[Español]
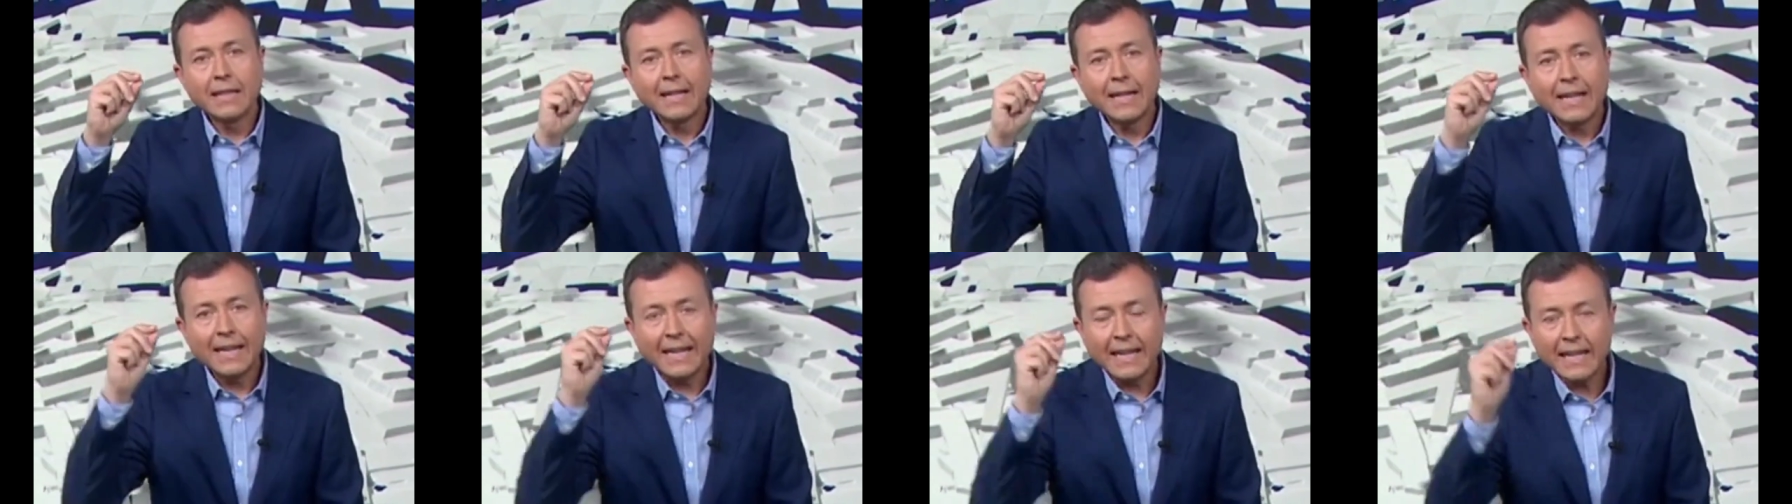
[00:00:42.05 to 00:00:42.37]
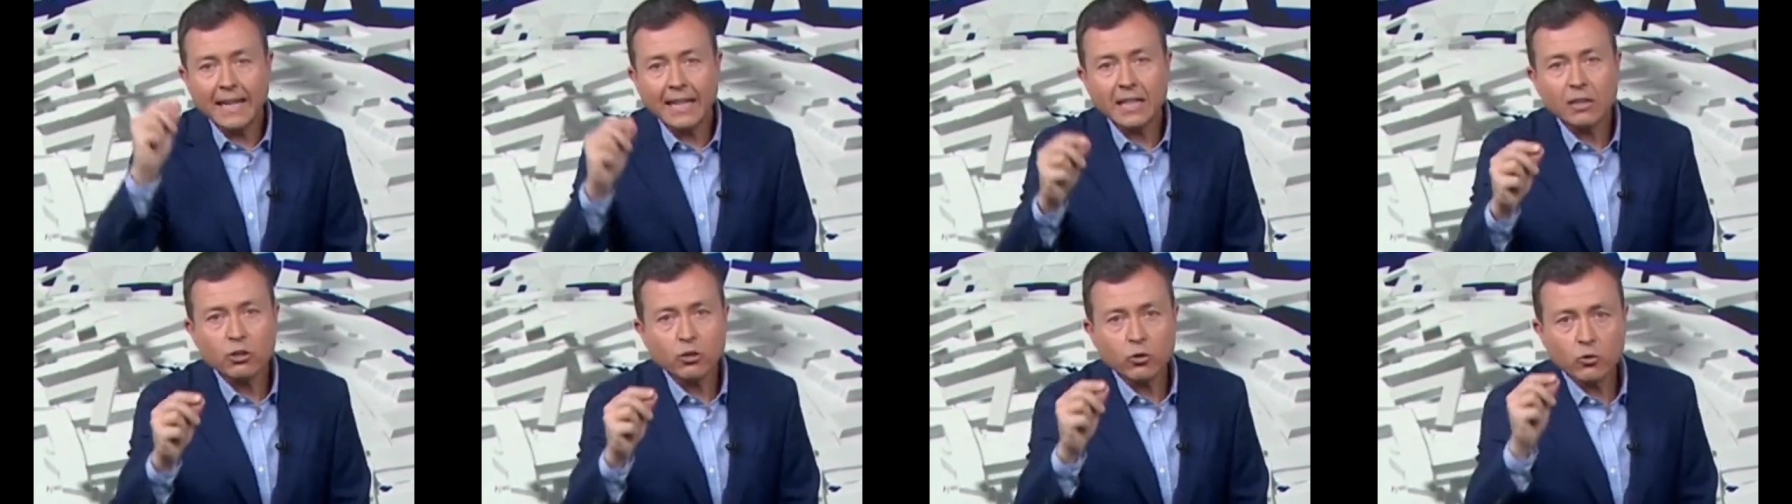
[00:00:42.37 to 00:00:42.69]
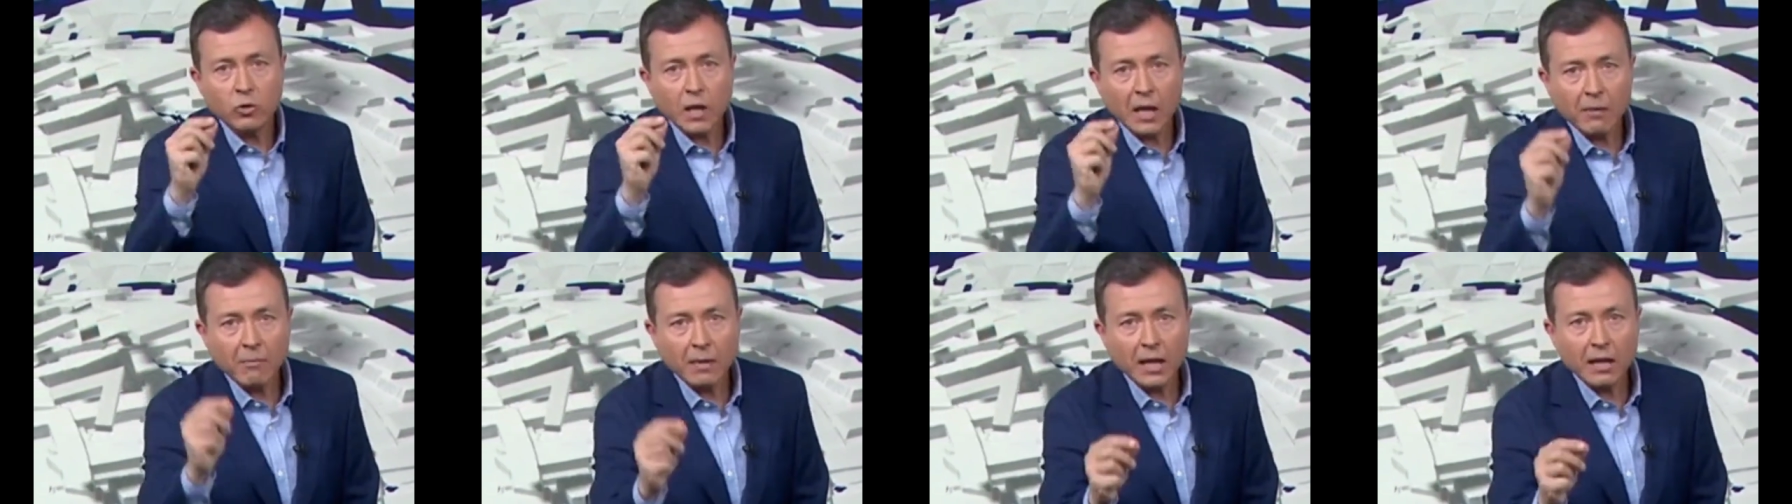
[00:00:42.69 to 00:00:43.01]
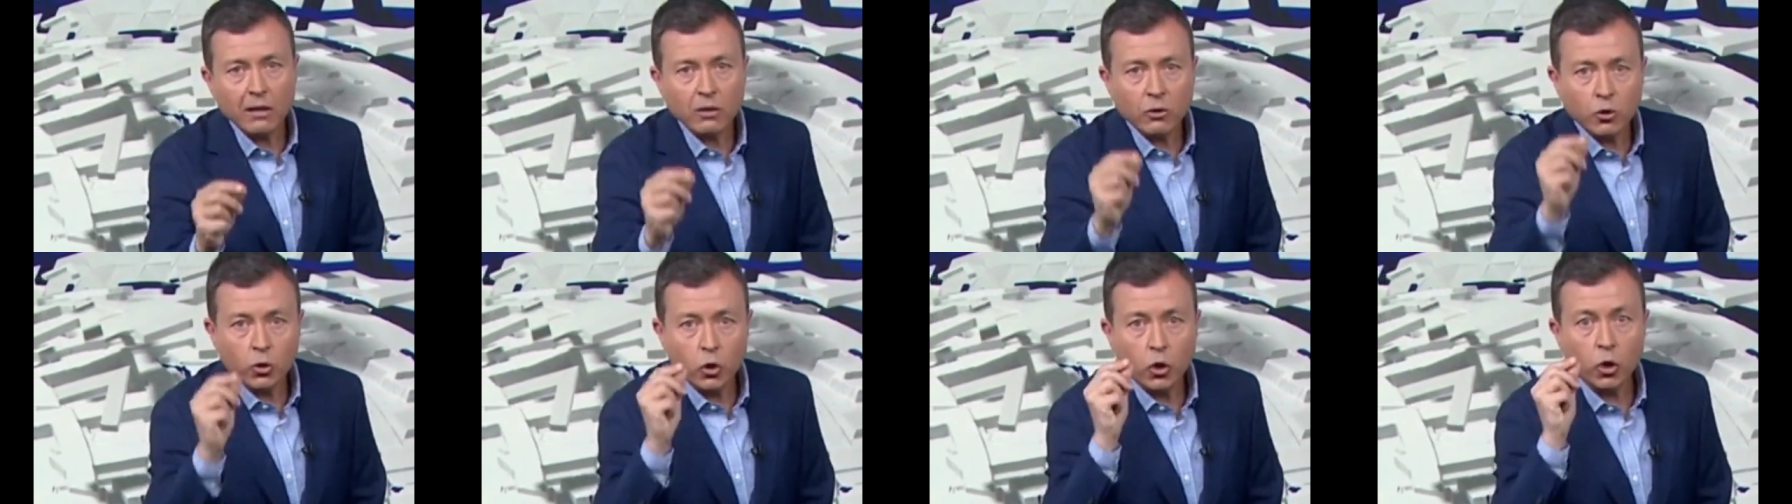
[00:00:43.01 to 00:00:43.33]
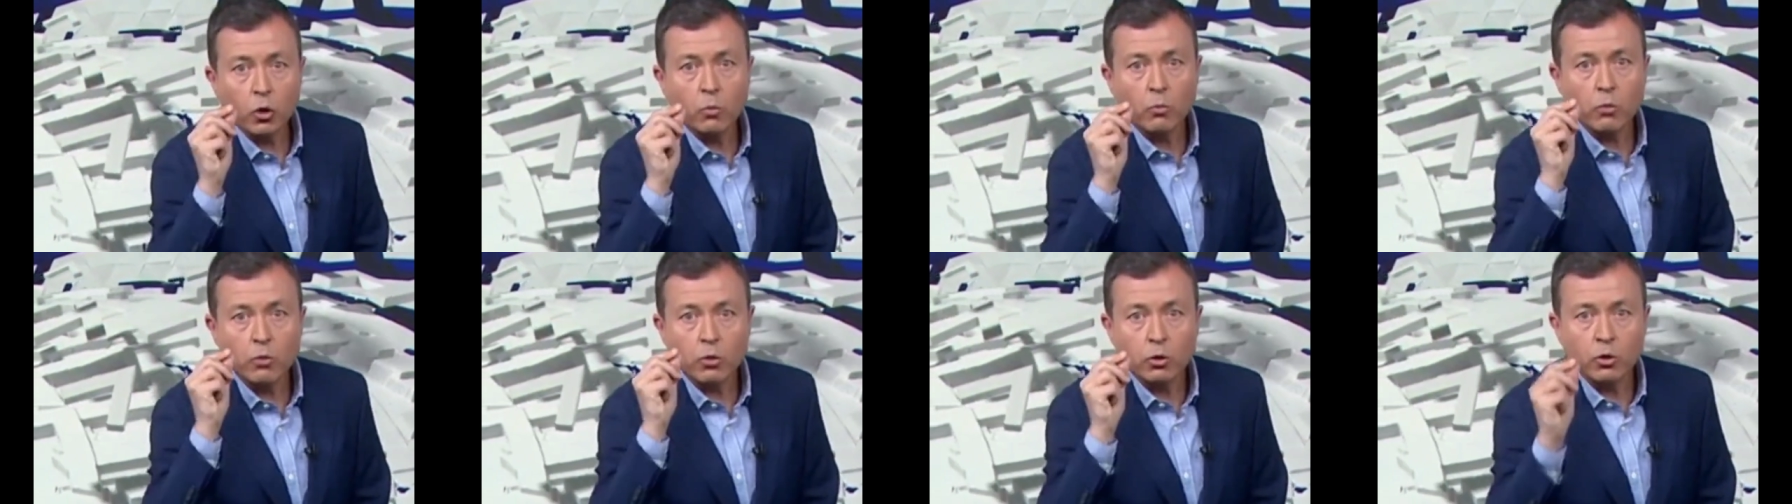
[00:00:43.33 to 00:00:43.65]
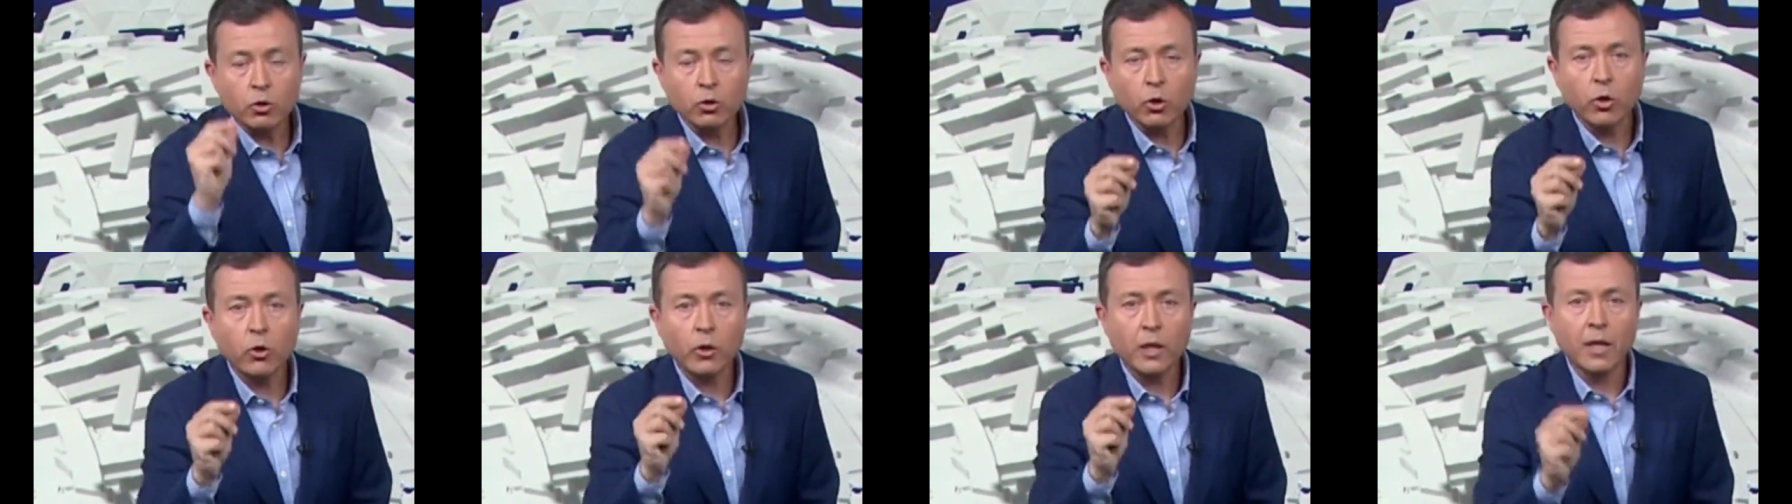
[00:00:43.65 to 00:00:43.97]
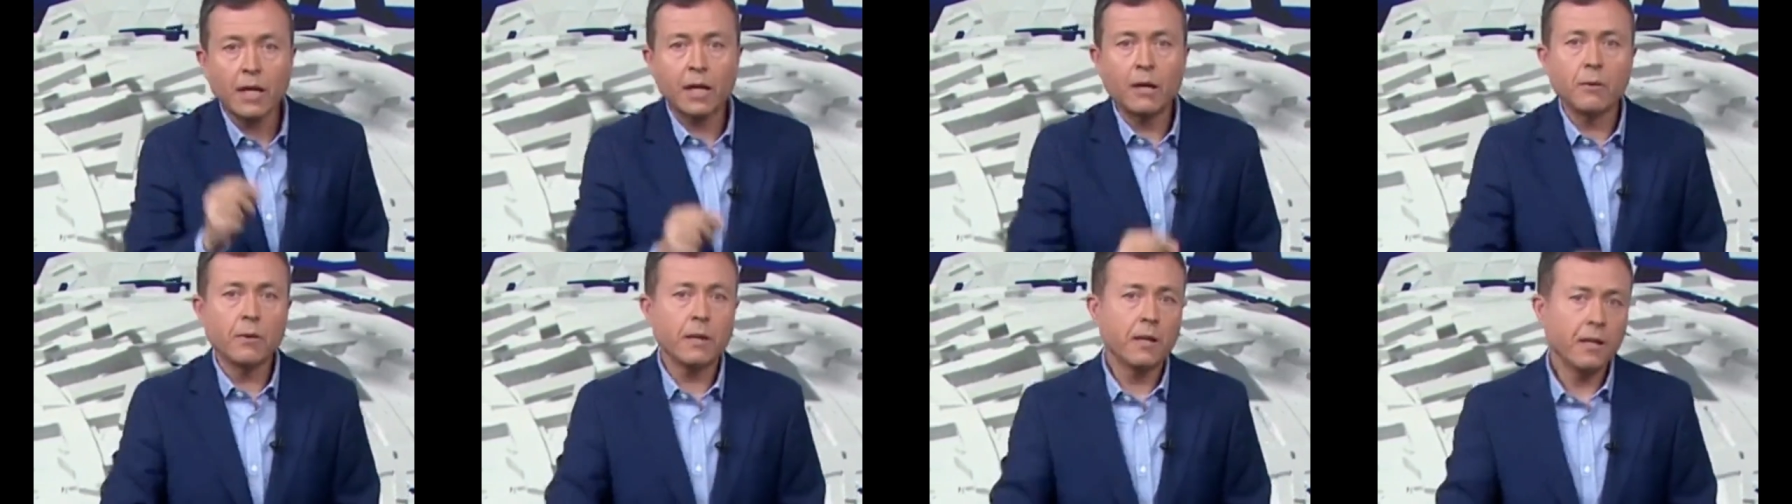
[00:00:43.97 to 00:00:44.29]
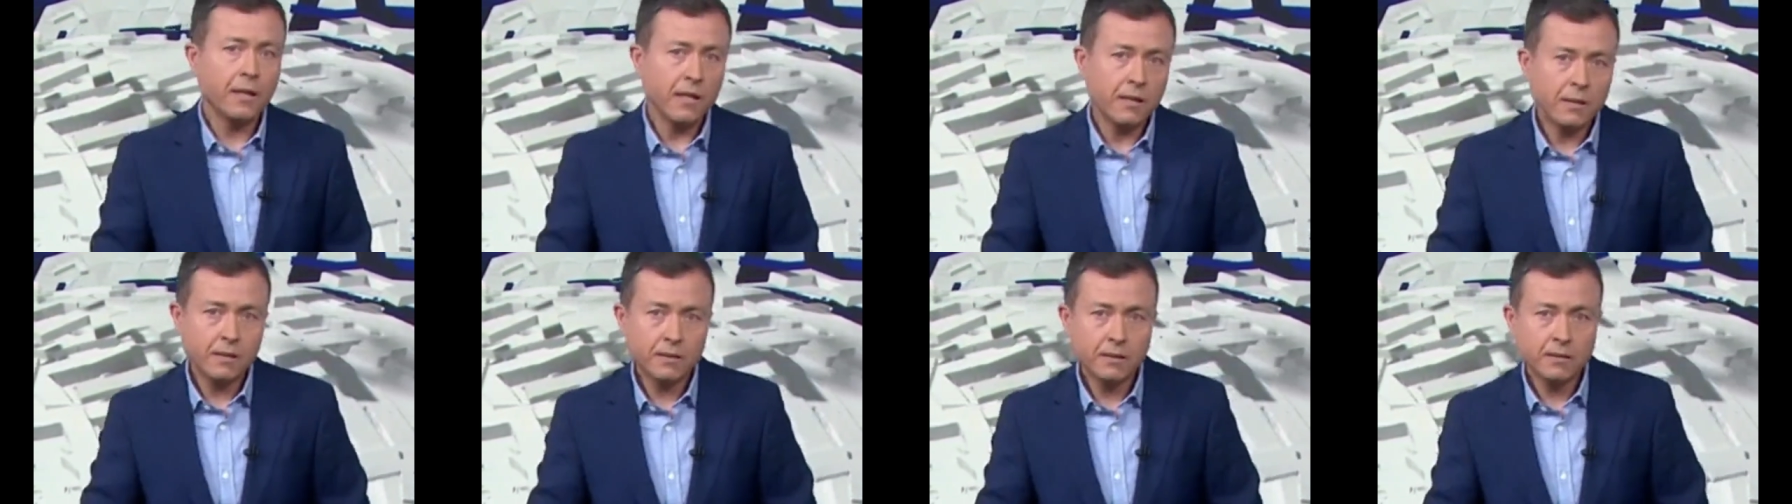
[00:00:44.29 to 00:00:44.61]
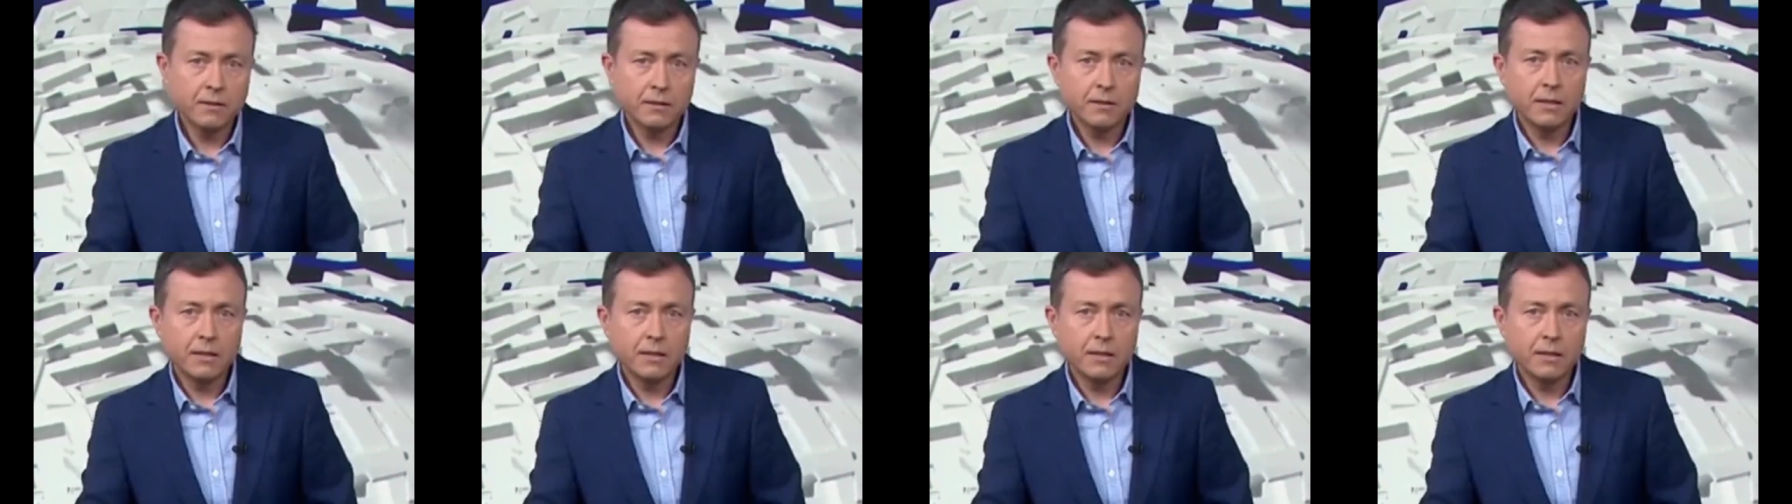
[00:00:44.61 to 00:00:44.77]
¿Le echo una mano como toda la vida?